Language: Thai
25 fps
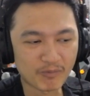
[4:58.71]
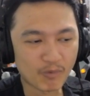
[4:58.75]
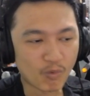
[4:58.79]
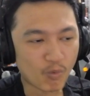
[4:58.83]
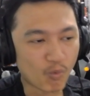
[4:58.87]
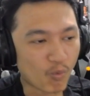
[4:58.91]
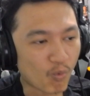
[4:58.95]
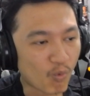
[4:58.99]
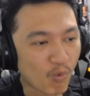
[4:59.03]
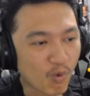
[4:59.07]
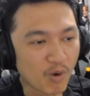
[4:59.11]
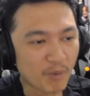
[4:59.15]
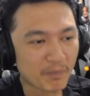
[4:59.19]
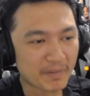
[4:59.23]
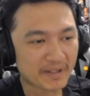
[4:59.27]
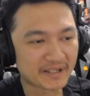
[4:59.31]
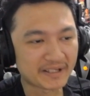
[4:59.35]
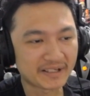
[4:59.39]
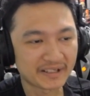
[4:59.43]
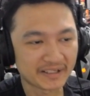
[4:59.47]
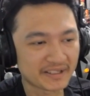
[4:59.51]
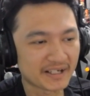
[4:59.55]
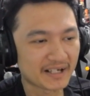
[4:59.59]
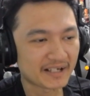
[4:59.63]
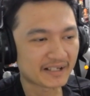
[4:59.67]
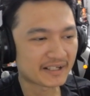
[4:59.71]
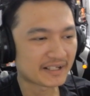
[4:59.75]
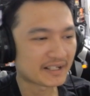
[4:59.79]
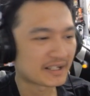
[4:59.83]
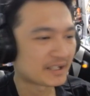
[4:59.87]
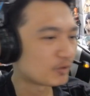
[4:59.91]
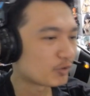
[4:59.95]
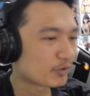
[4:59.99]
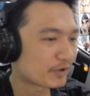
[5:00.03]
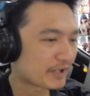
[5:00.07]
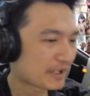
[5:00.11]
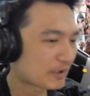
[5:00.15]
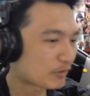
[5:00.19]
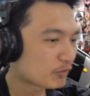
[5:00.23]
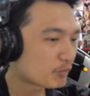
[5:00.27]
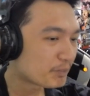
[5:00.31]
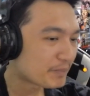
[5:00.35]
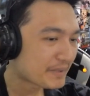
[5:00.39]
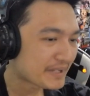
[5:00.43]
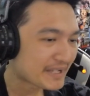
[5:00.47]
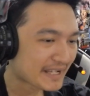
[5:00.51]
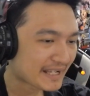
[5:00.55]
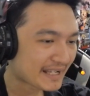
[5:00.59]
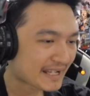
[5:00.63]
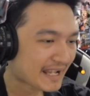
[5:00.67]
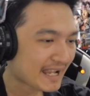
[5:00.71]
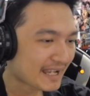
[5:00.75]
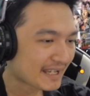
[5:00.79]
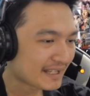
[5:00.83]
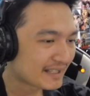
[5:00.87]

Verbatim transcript: โหมันเกลือเกินโอเคกูเปลี่ยนแล้ว